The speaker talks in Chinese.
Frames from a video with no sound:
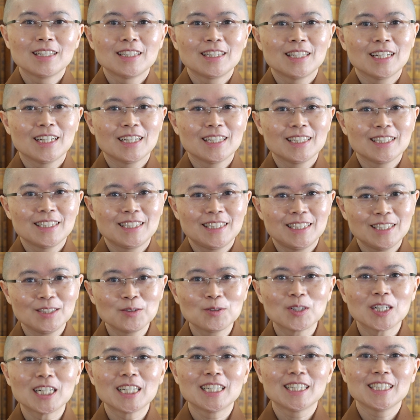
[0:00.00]
那希
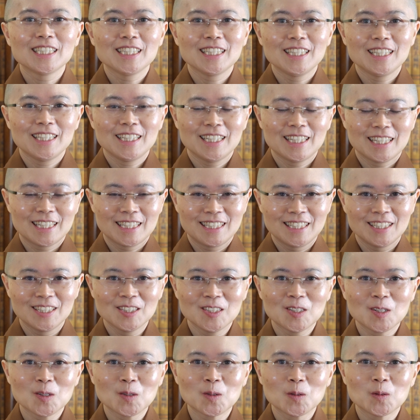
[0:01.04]
望也
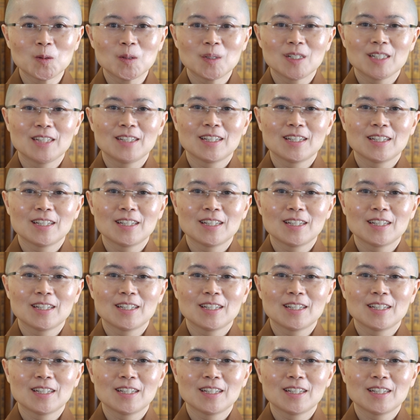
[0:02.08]
能够